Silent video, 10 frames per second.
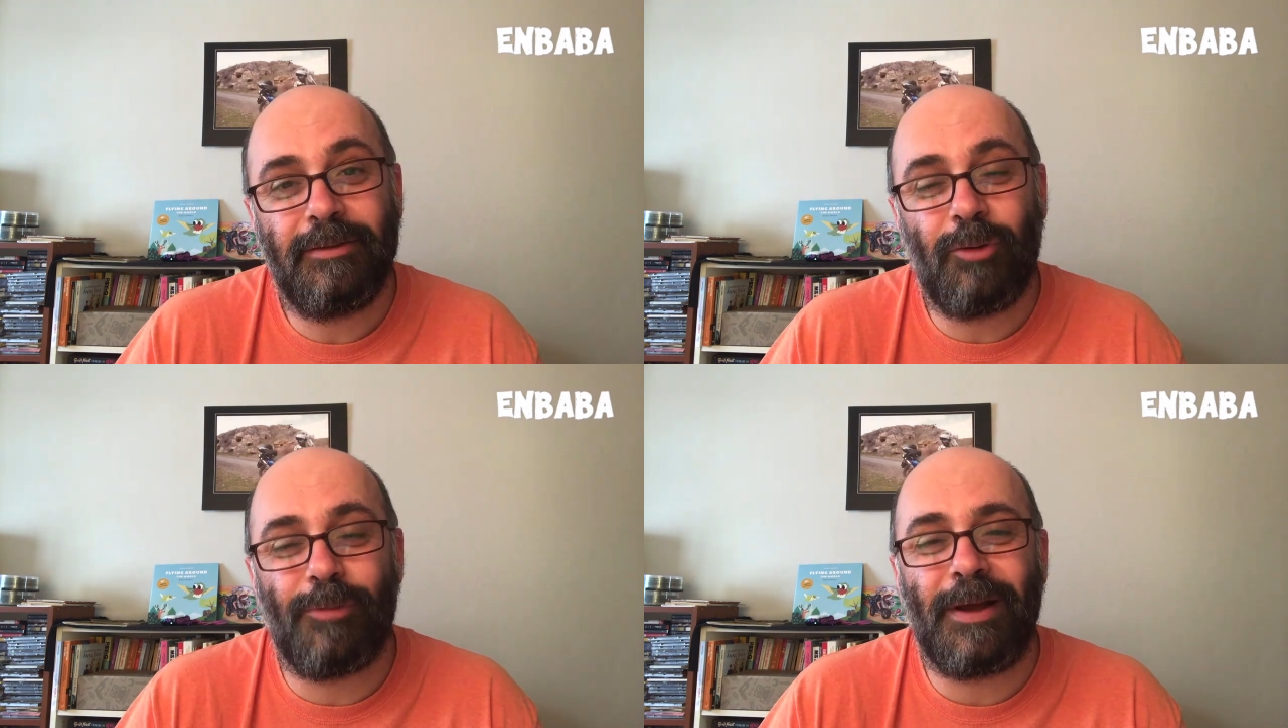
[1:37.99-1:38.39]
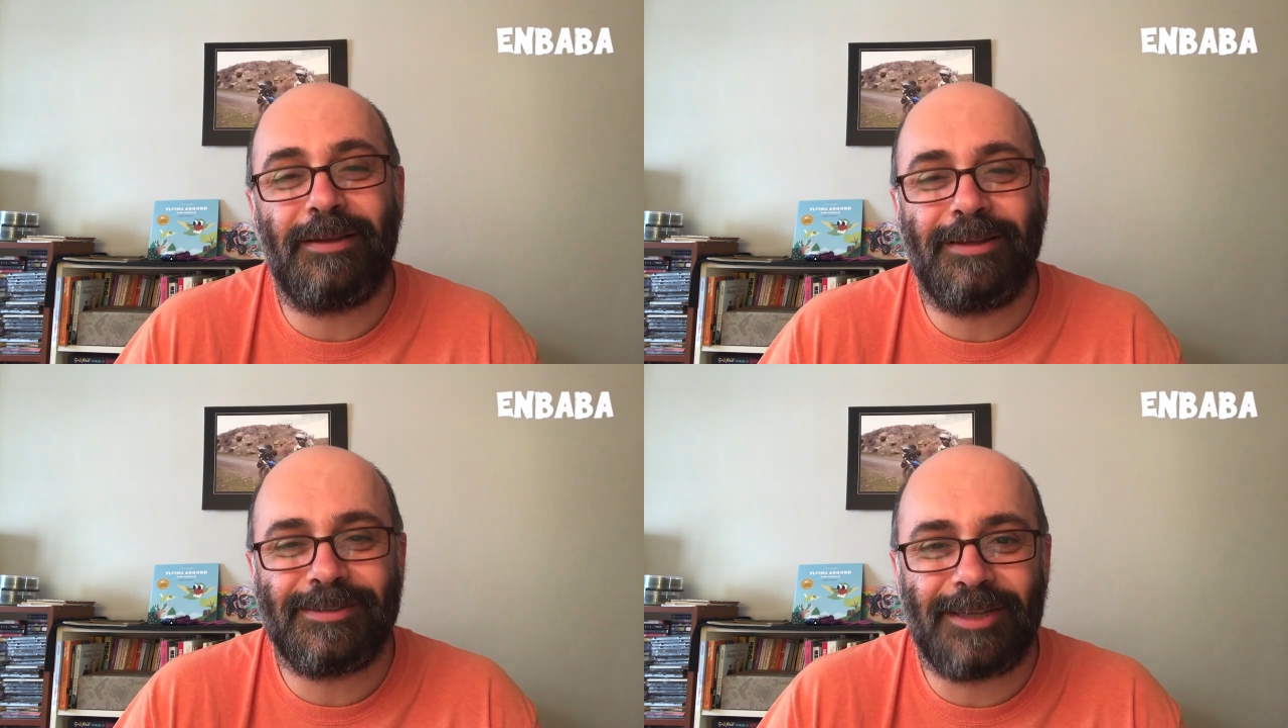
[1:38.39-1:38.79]
E, Normalden
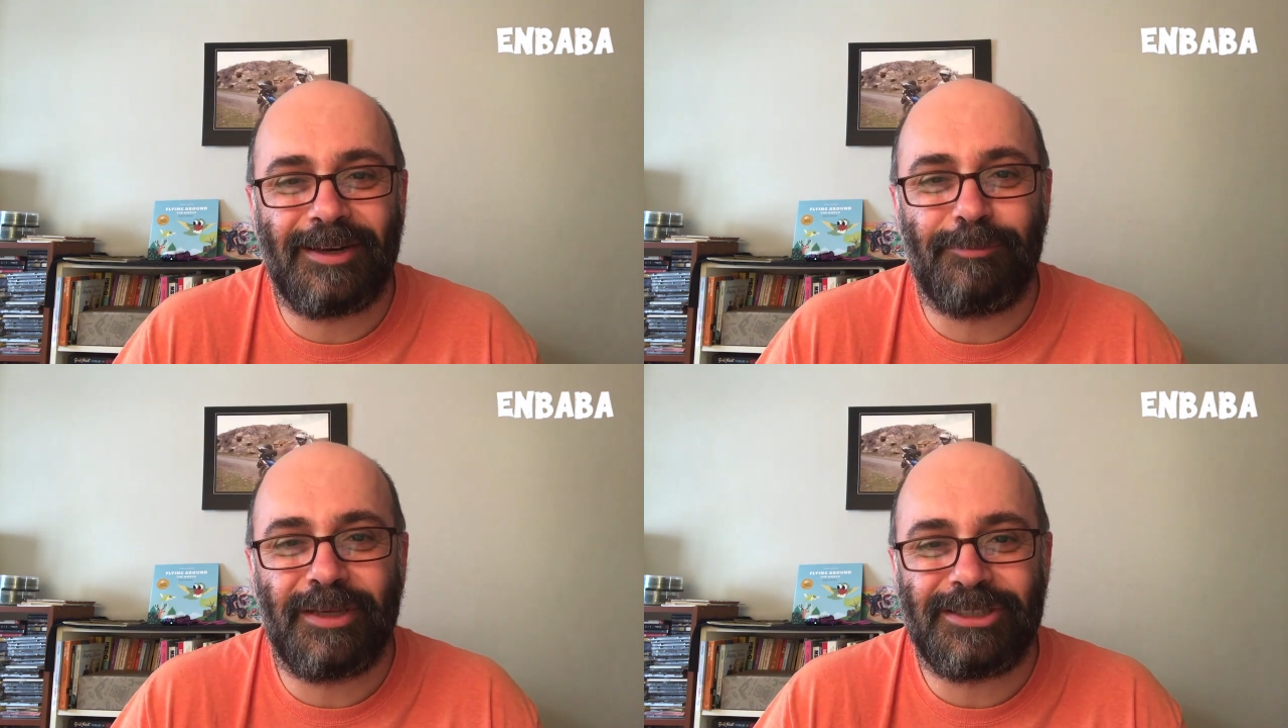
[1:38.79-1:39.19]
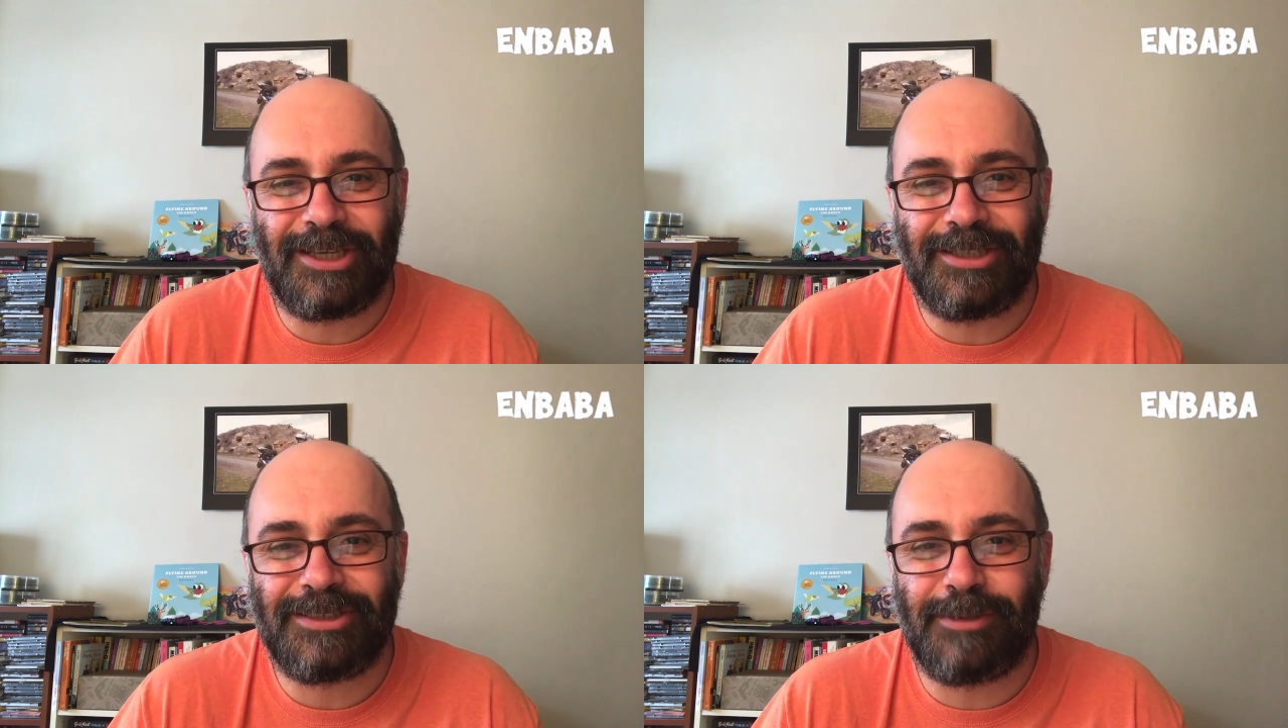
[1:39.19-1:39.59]
hani Instagram'daki
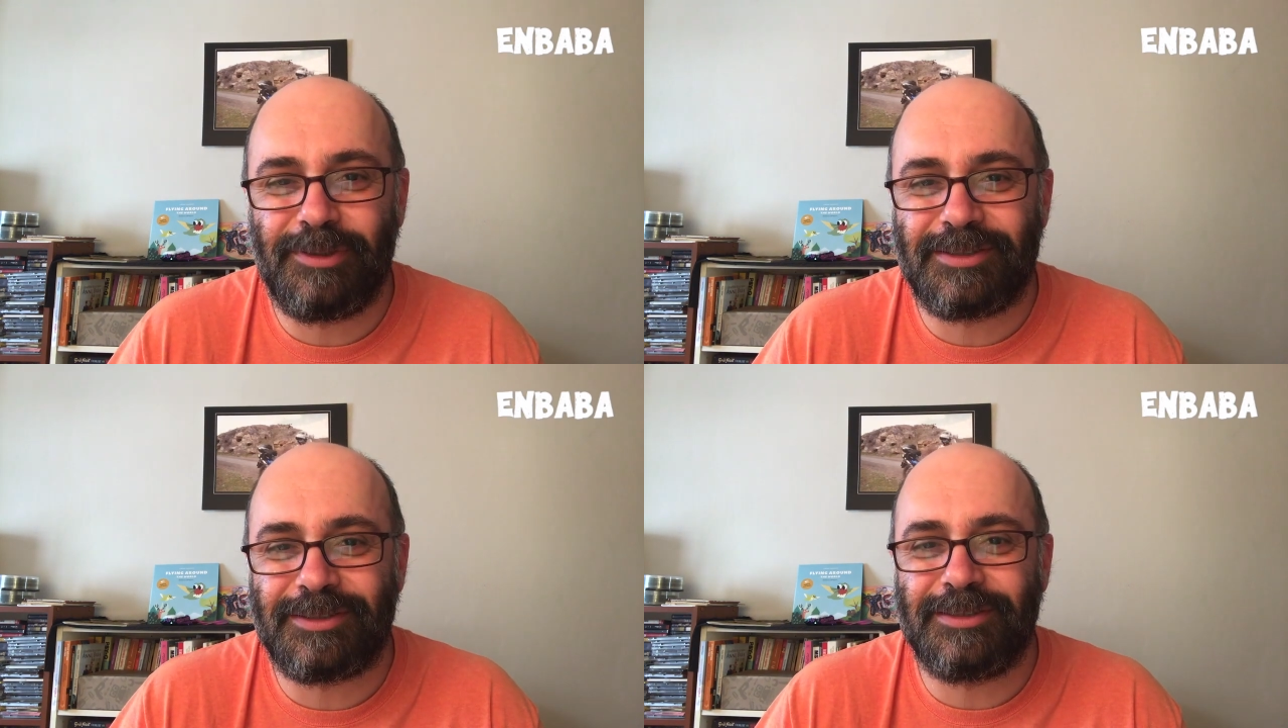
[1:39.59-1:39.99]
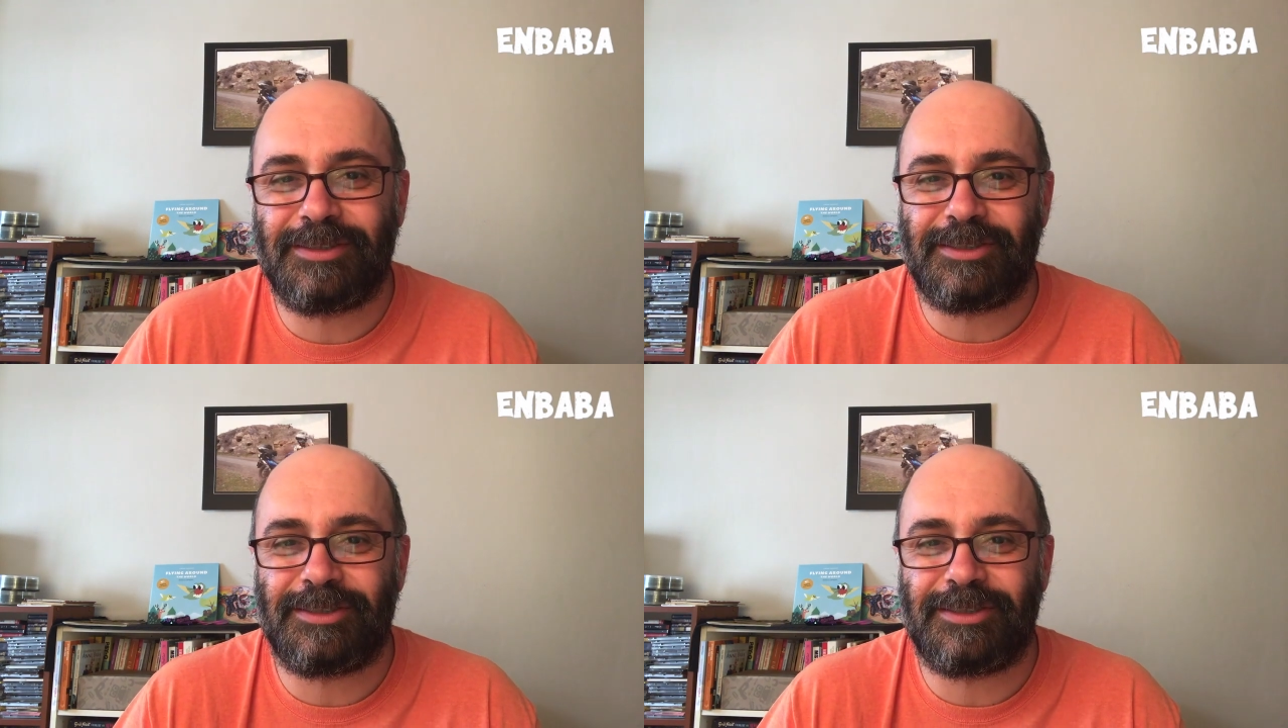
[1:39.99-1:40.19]
çekilişleri bilirsiniz.